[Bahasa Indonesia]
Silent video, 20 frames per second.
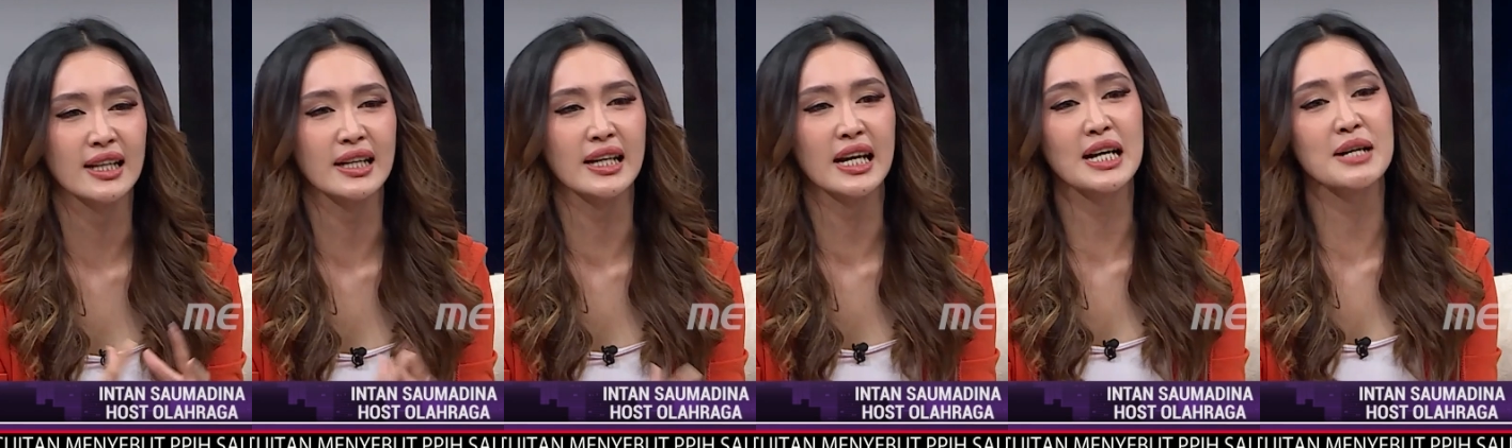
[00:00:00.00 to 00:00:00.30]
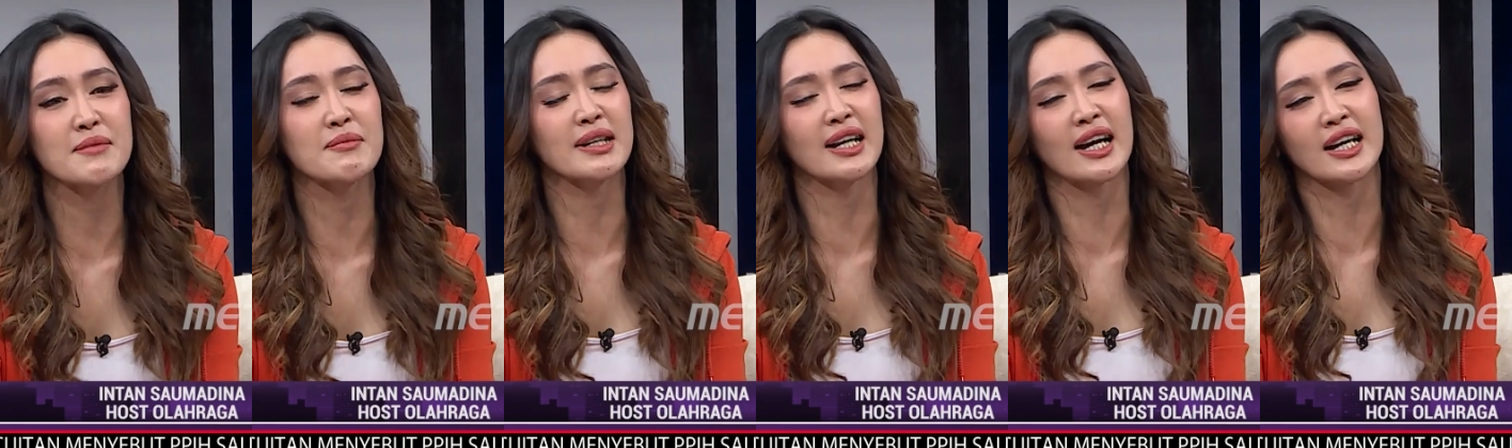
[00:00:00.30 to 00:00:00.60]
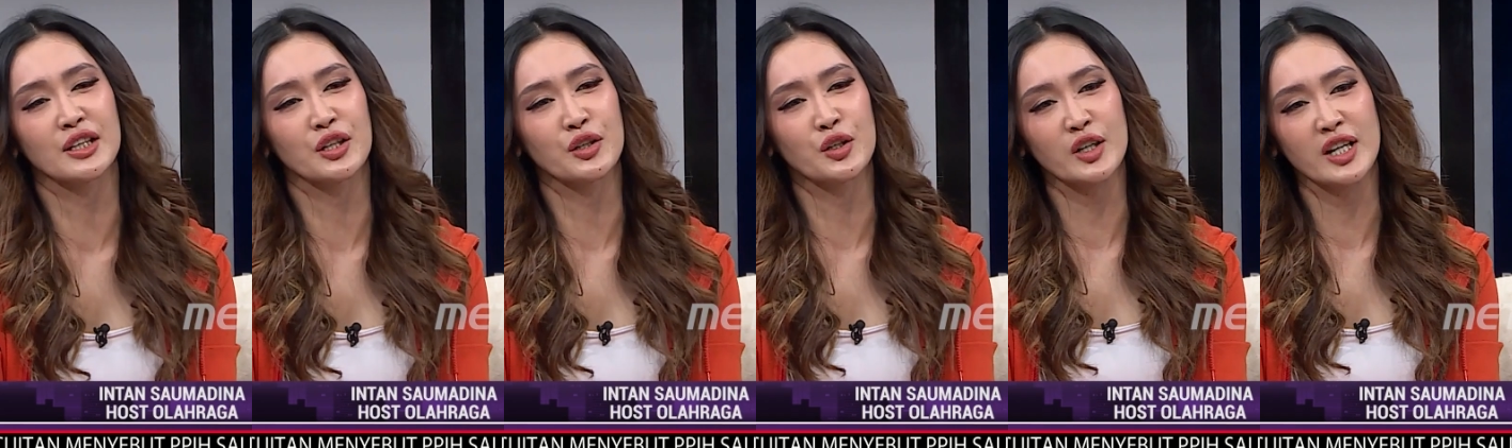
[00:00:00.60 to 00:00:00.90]
faktanya
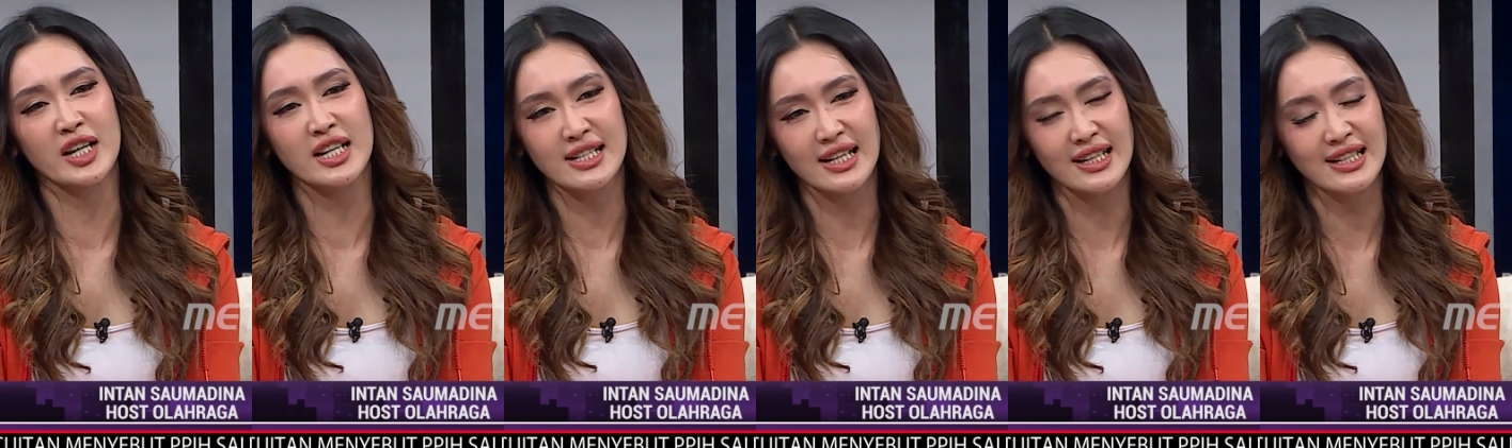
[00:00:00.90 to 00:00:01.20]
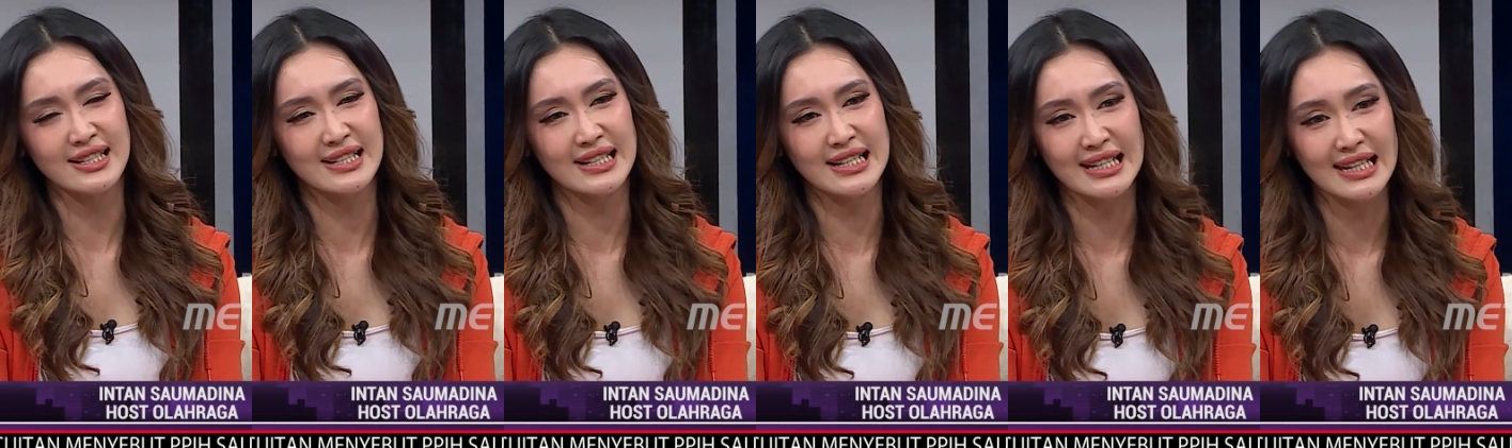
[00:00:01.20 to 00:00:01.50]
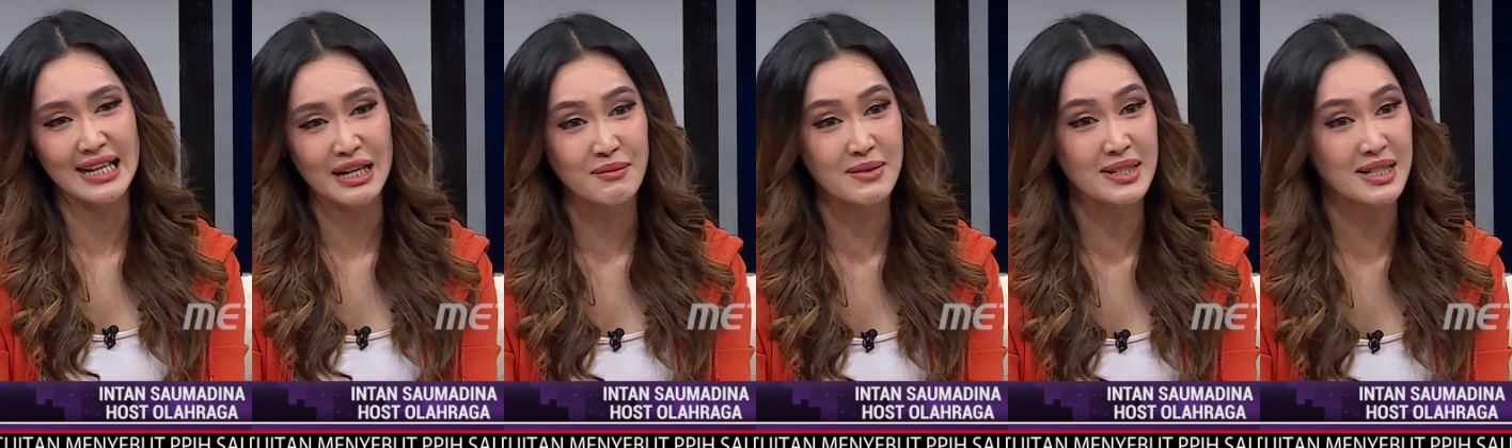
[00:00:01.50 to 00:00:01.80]
kemenangan Indonesia di
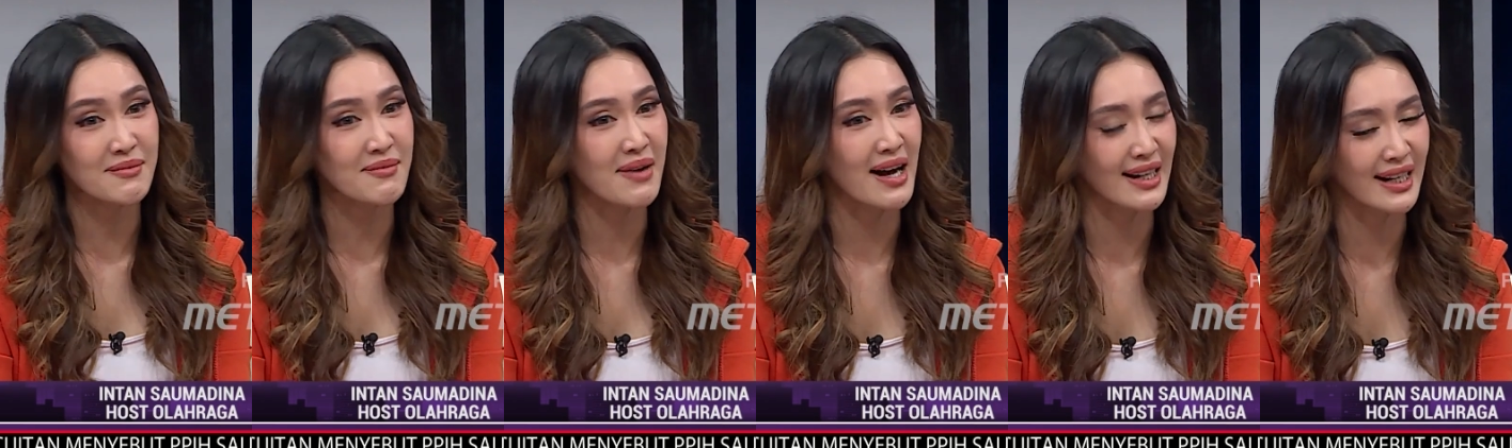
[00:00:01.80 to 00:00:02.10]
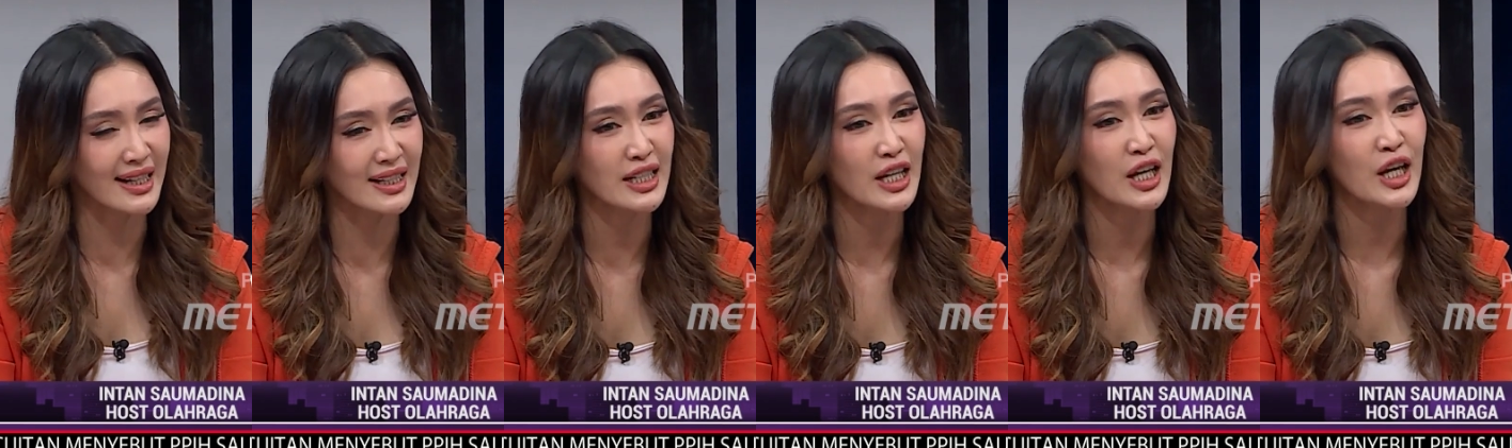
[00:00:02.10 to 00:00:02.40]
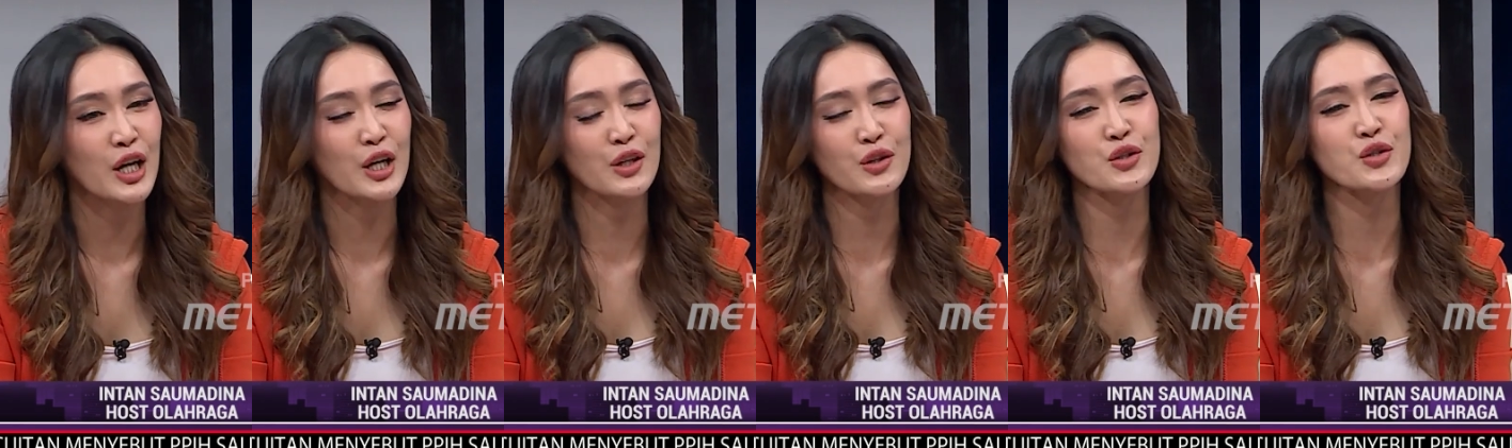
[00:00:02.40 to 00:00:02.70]
SEA Games kemarin
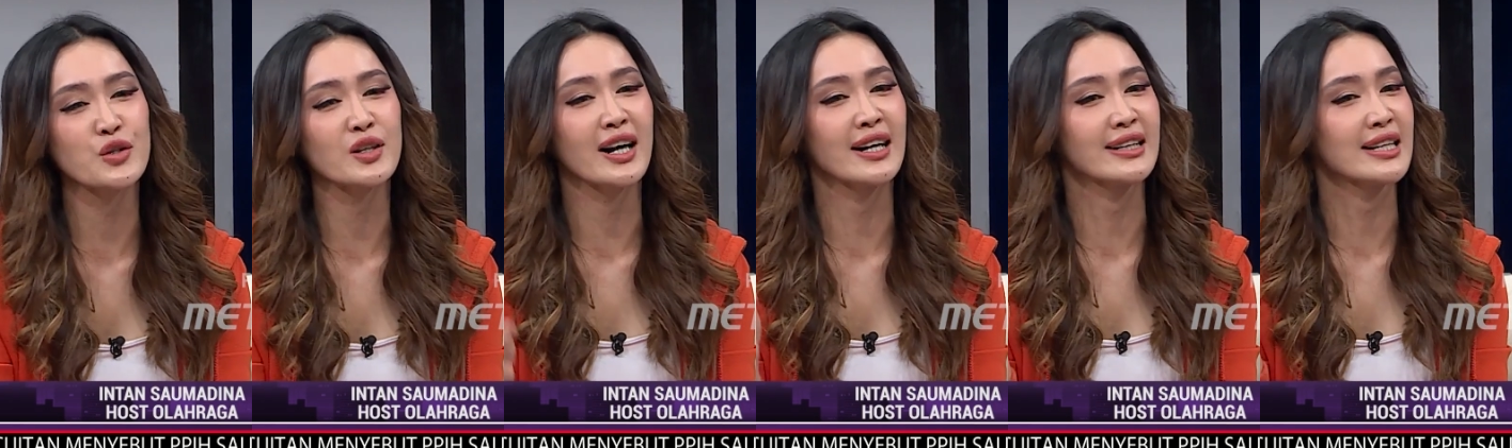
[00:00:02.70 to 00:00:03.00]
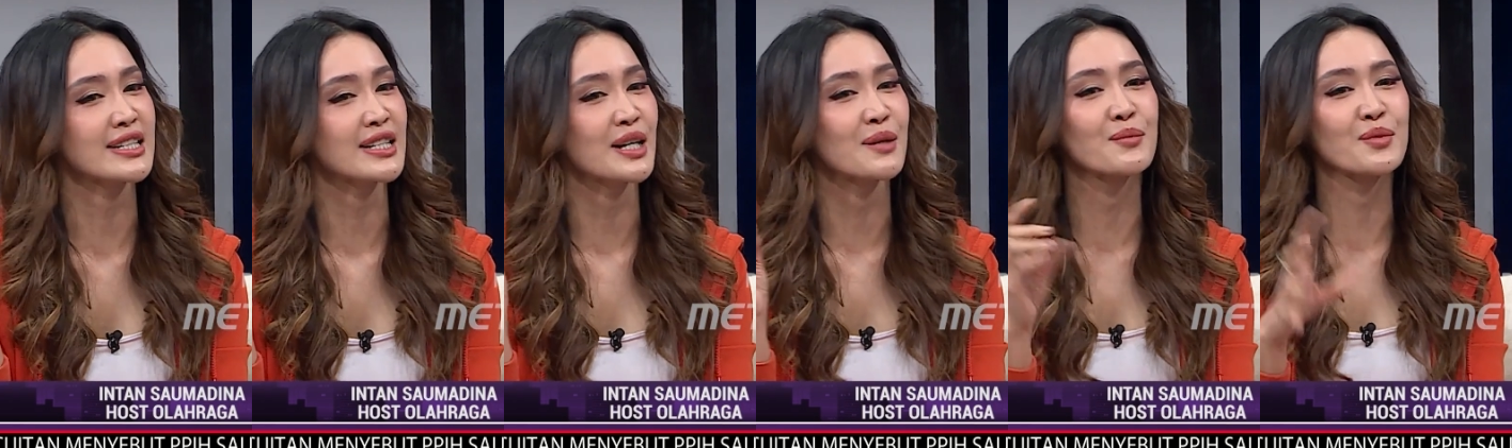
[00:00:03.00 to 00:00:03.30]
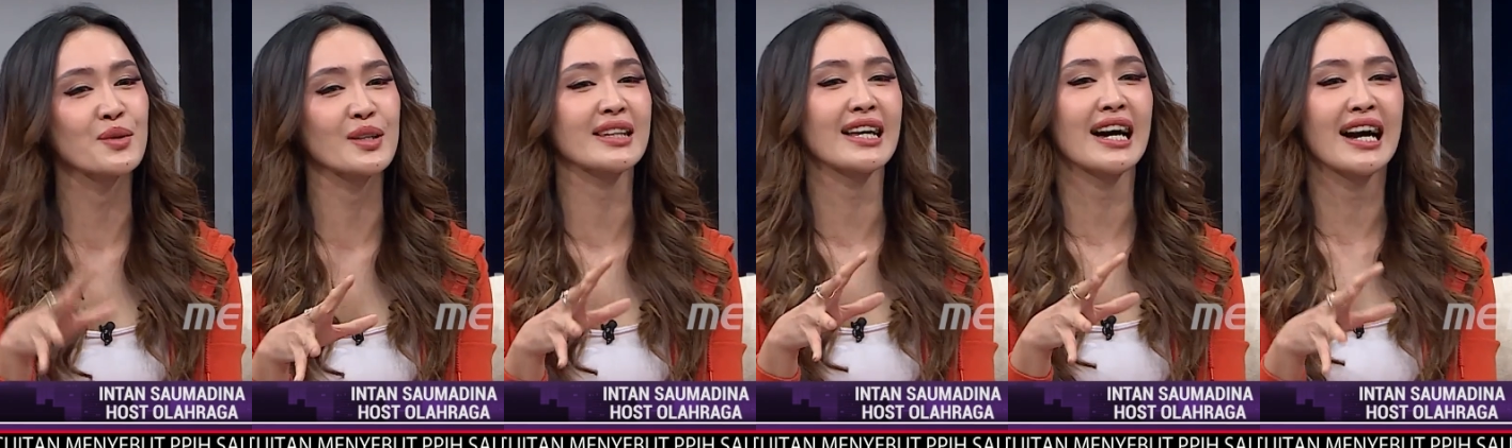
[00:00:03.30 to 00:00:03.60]
itu juga ada
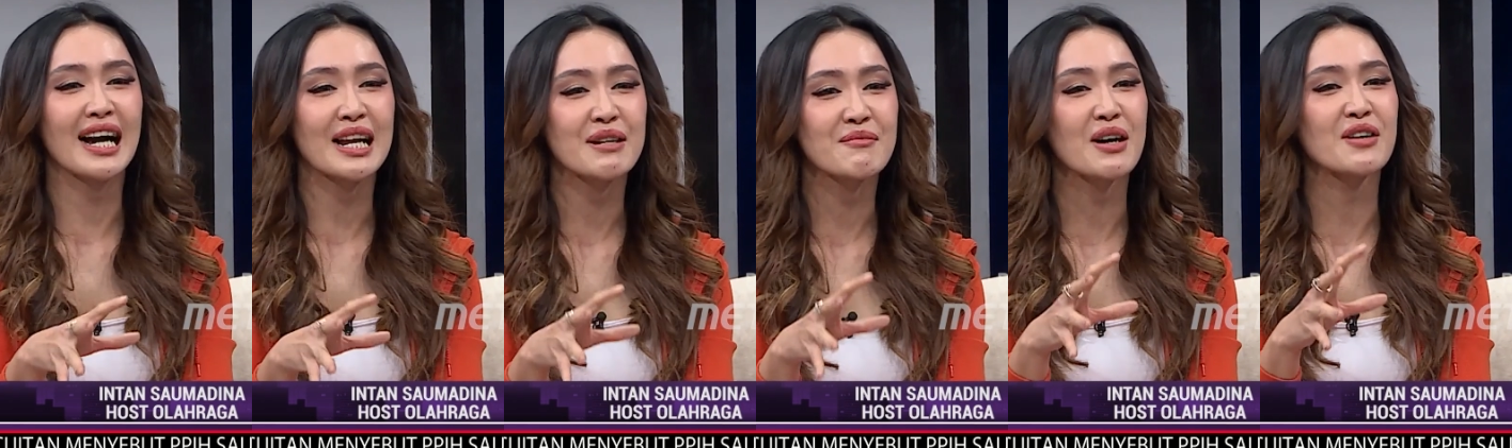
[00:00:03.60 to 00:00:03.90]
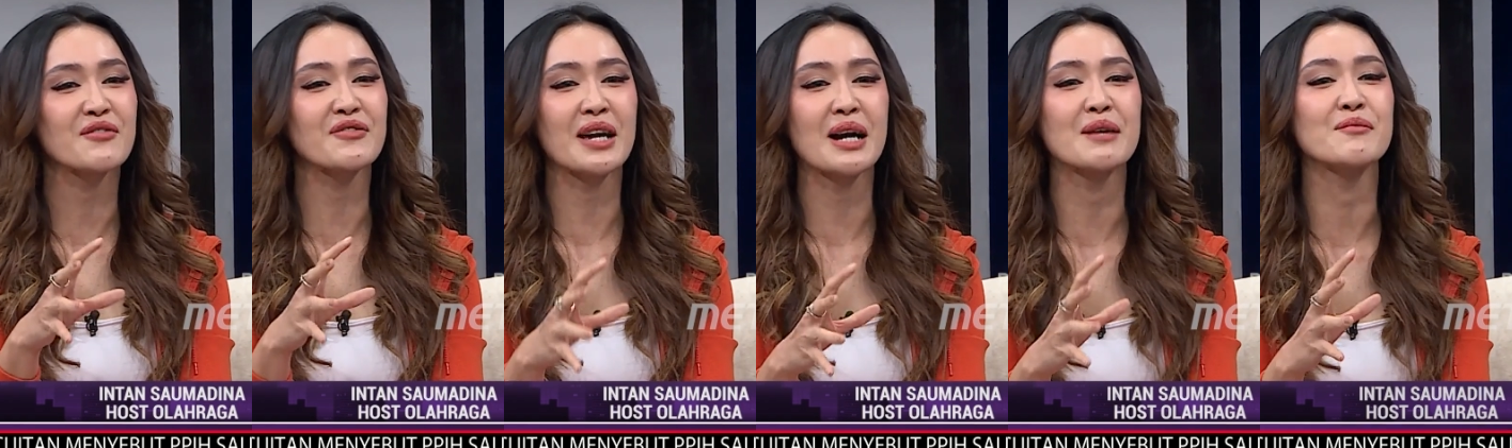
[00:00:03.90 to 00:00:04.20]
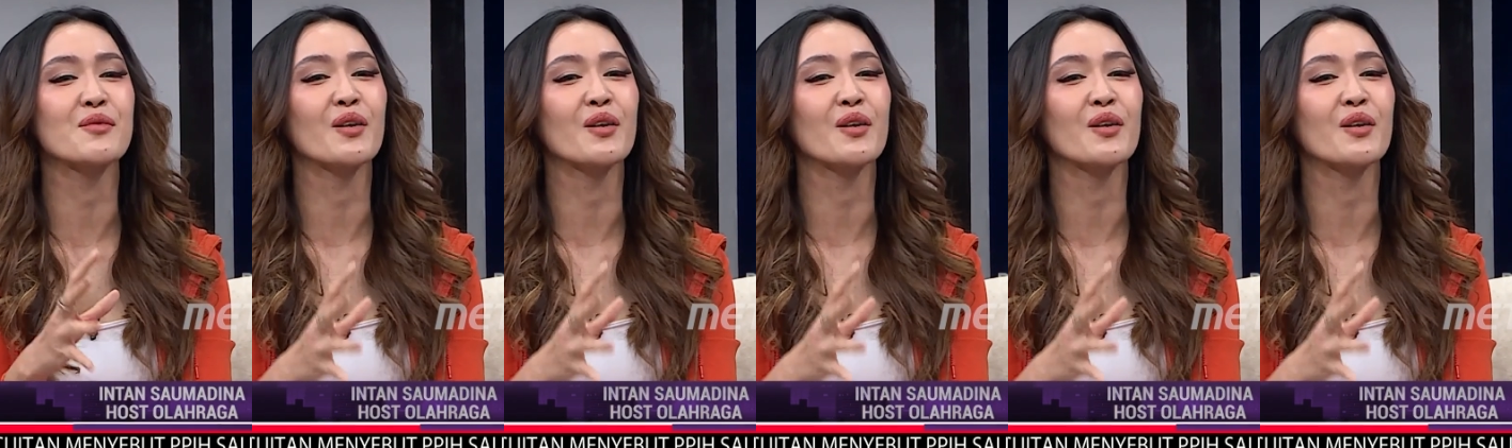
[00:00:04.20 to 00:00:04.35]
campur tangan mafia